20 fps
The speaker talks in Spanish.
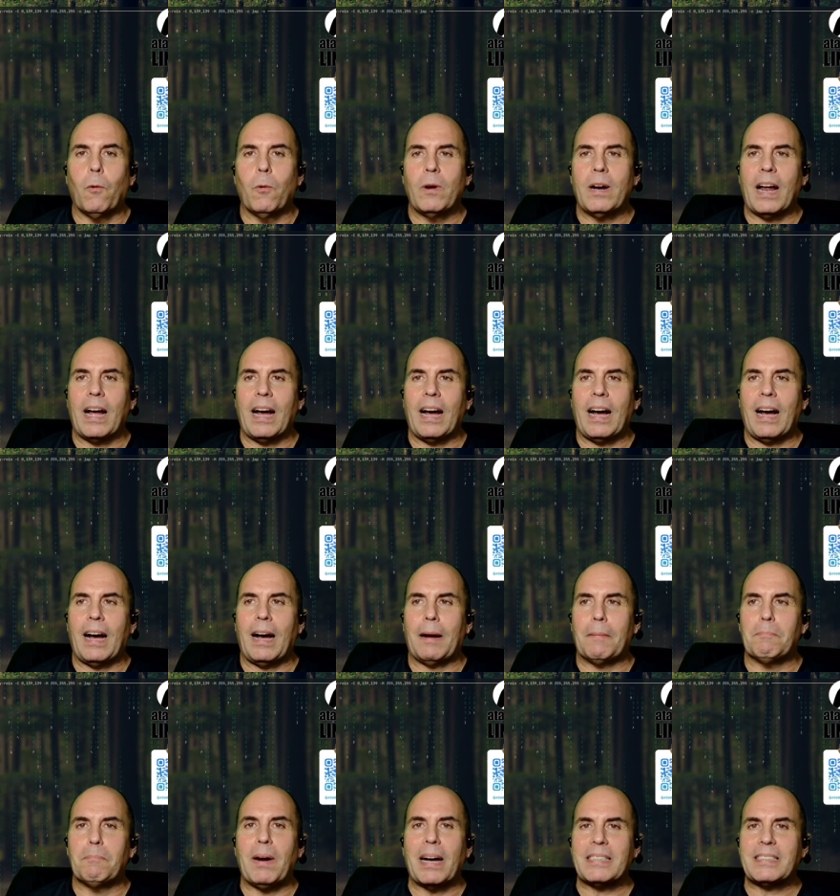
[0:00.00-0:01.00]
una
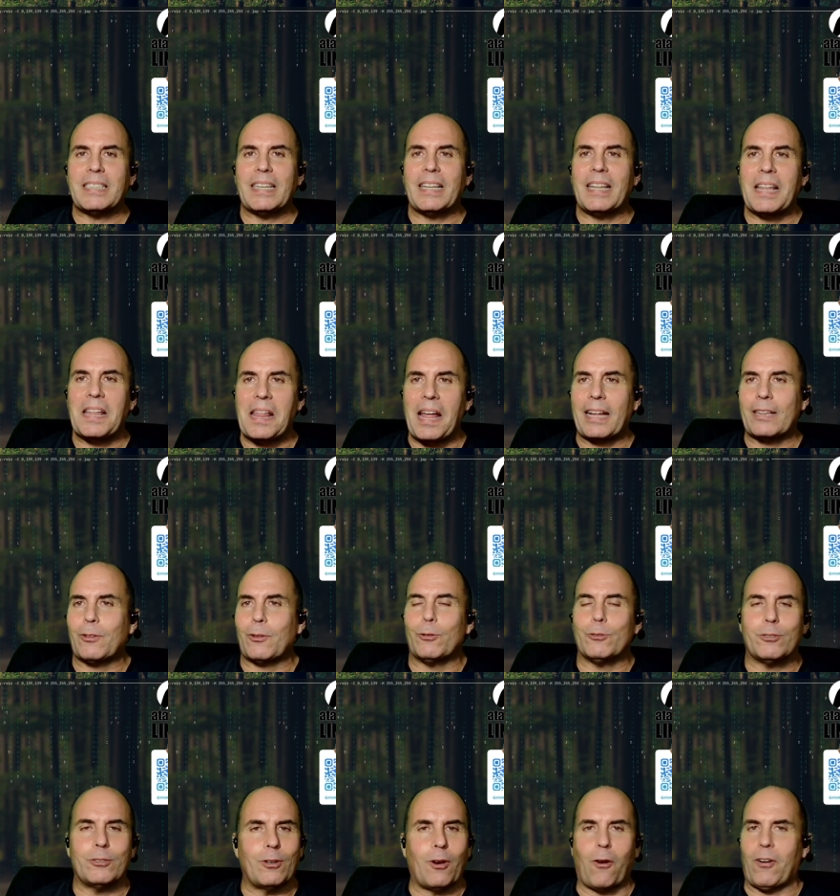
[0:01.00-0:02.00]
base de
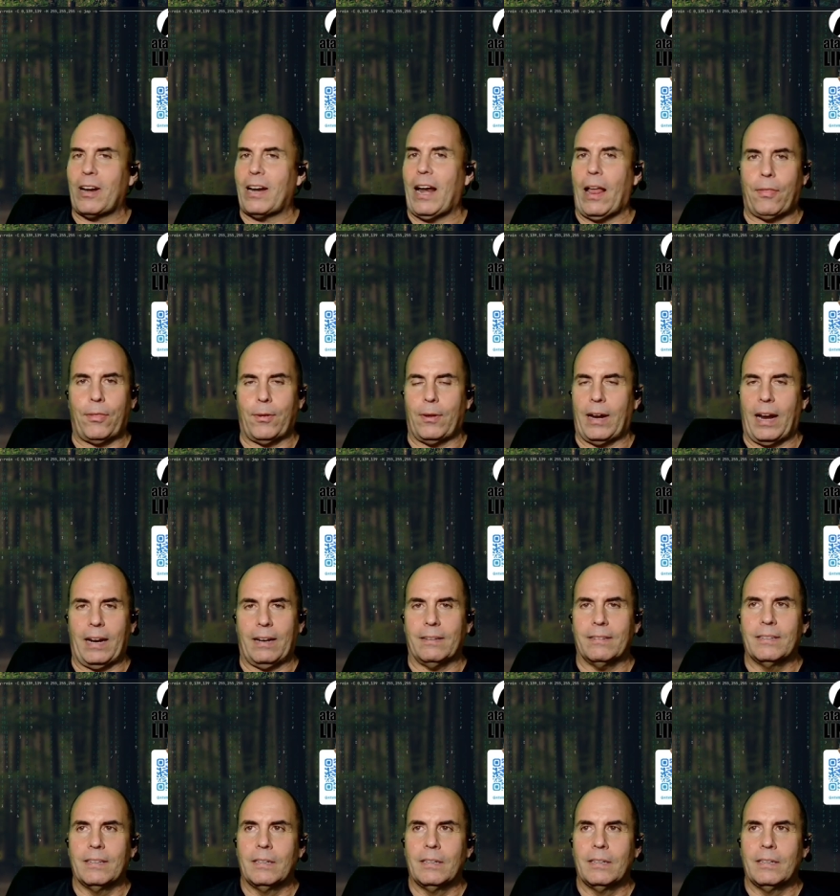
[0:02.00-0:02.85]
datos no relacional.